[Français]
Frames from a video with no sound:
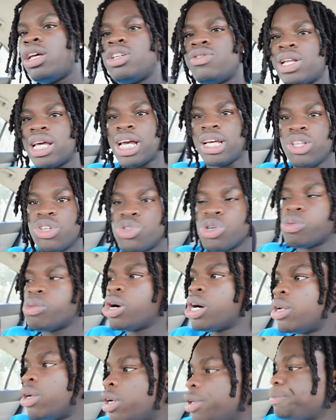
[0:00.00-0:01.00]
Je vais la garder sur
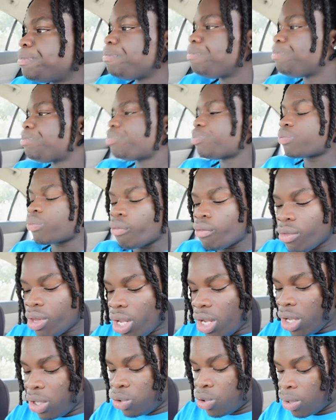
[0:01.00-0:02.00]
moi alors.
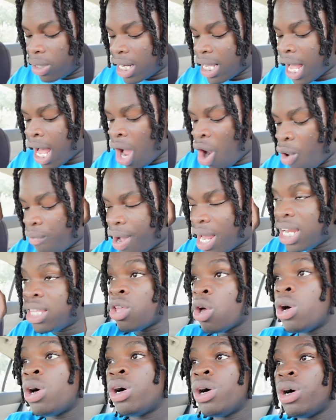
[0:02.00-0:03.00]
Donc les gars, on va aller
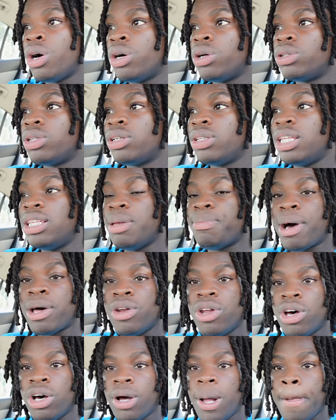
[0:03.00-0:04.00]
dans, dans les
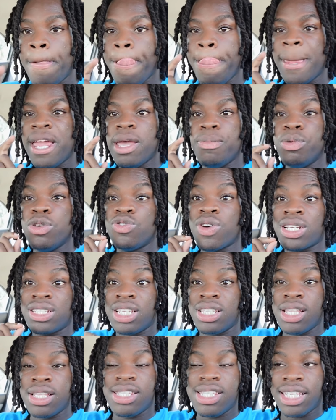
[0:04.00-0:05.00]
dépanneurs et puis je vais
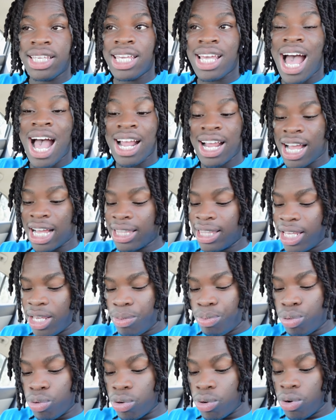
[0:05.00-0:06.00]
acheter des tickets à gratter
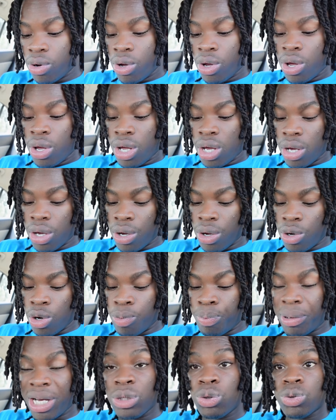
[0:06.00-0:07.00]
pour euh, le
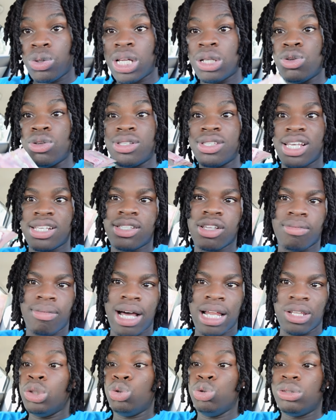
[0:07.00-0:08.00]
prix total de 500
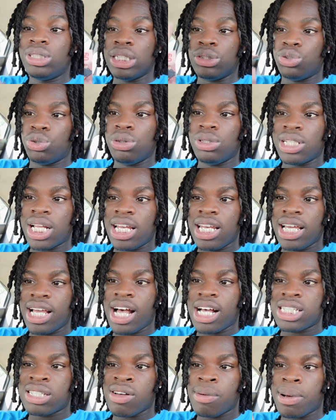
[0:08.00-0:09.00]
balles. Toute cette thune là les
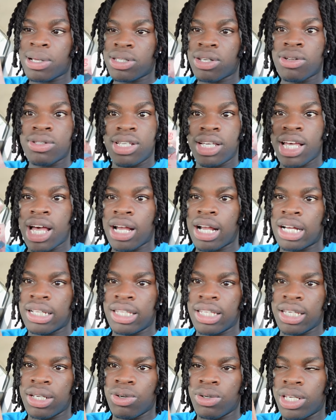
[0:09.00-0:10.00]
gars, ça va partir en tickets à
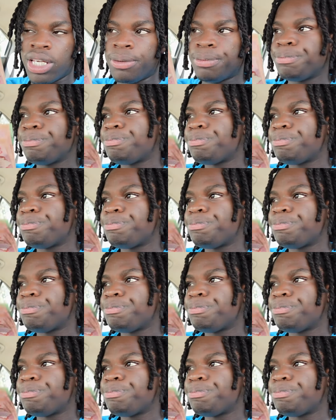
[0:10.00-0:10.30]
gratter, ok